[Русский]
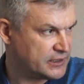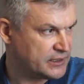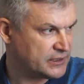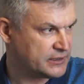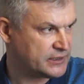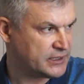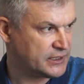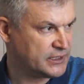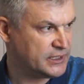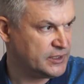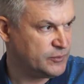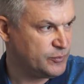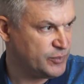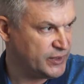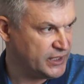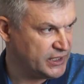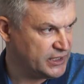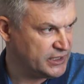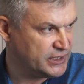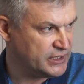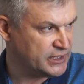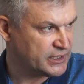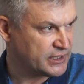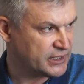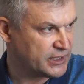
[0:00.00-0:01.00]
это
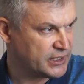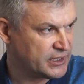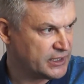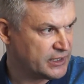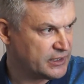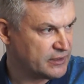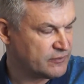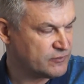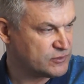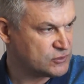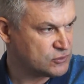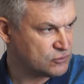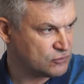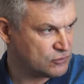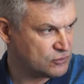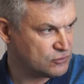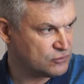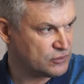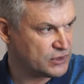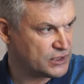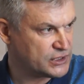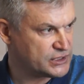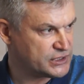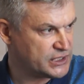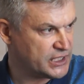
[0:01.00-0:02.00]
гибриды,
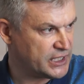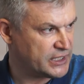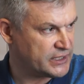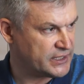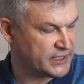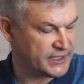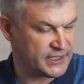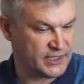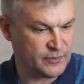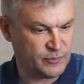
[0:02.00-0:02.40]
высокоурожайные.